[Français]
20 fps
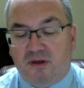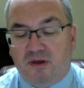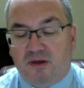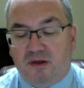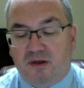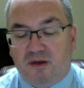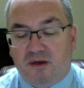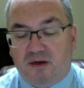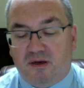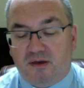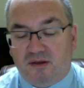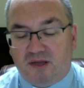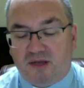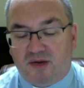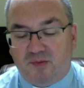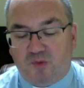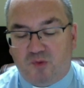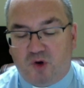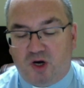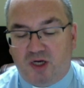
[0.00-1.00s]
Quant à
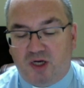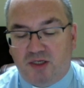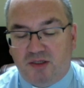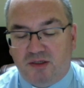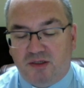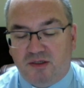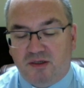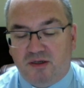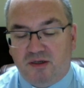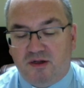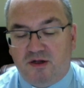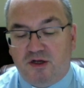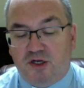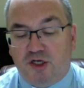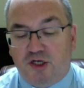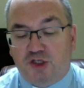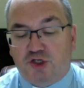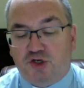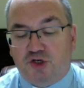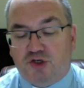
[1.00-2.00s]
moi,
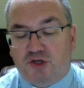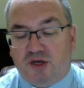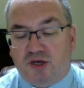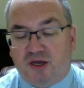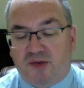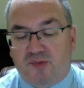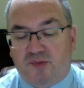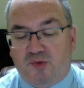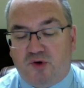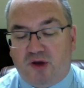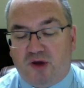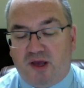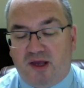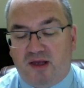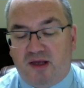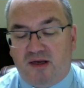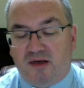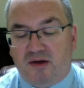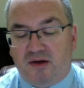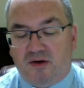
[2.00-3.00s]
je serai pour
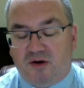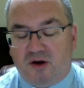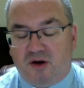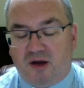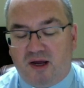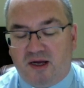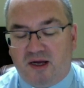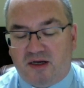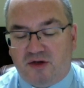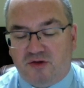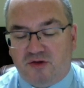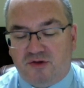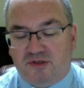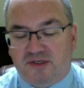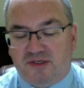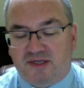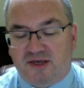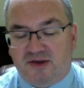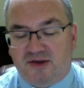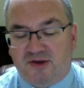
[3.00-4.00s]
elle, oracle du
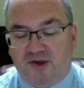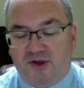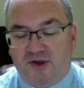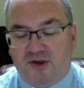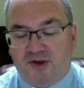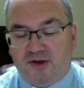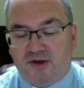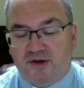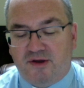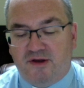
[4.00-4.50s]
Seigneur,